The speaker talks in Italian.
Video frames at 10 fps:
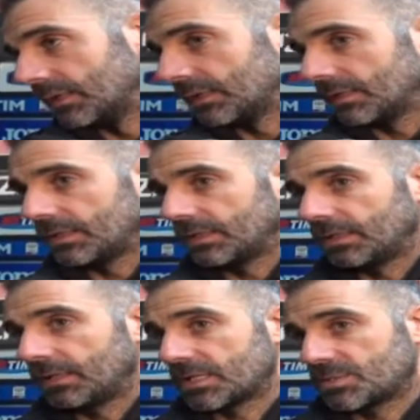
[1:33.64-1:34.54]

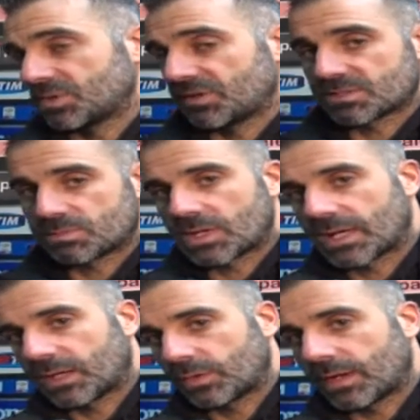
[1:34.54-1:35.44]
eh, la si poteva
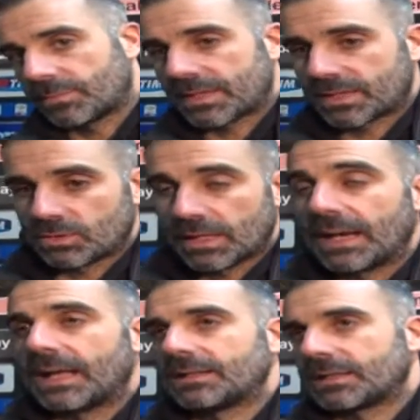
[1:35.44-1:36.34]
sbloccare da una parte o
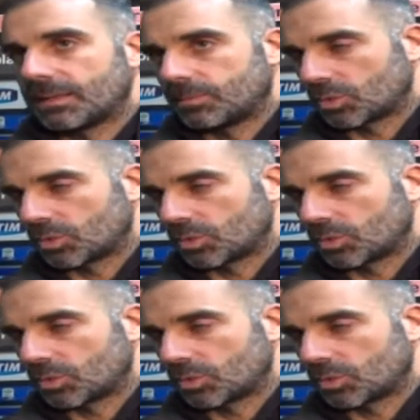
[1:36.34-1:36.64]
dall'altra,